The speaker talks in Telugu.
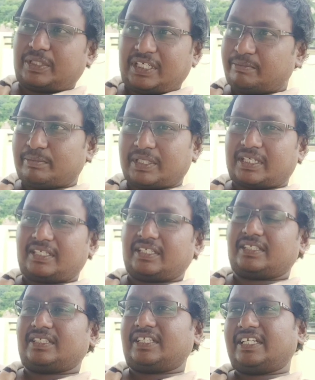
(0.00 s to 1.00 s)
ఇప్పుడు నిమ్మ
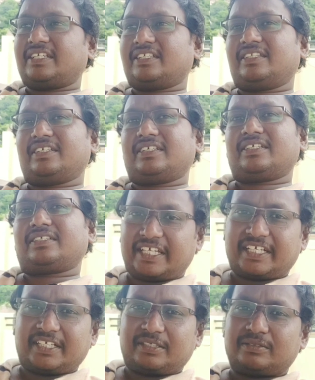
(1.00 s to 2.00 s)
కానీ నేనైతే
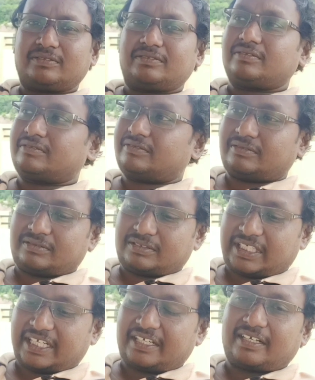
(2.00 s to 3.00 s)
నేరేడు
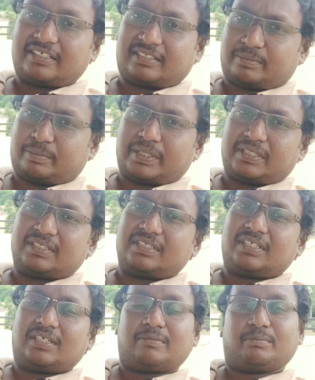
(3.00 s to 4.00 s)
టెంకాయ తప్ప
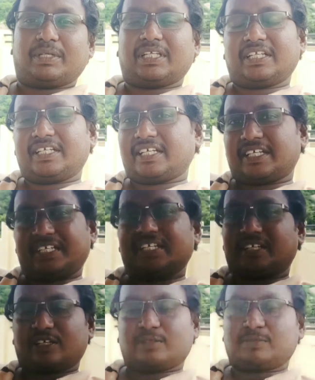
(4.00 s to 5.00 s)
మిగిలిండే
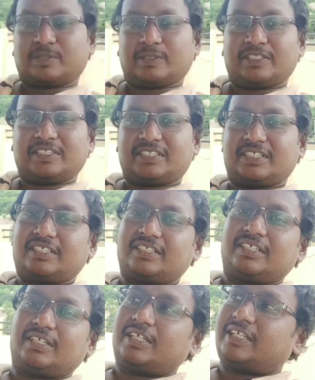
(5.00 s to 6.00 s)
అన్ని క్రాప్స్లో నుంచి
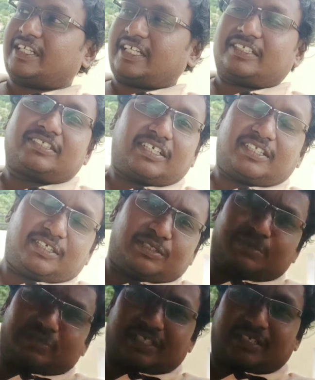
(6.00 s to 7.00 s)
టేస్ట్ అయితే
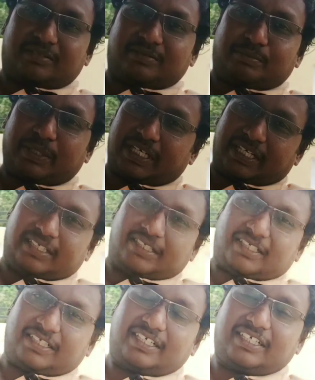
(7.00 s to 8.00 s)
చూశాను
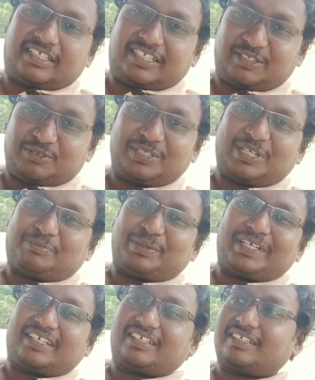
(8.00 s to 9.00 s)
పంటని అంటే
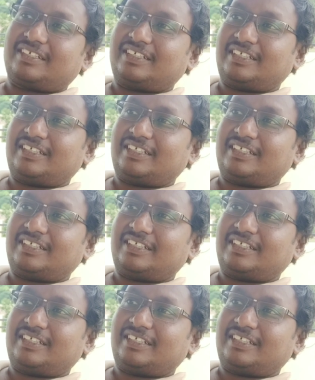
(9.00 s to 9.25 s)
నేనున్నప్పుడే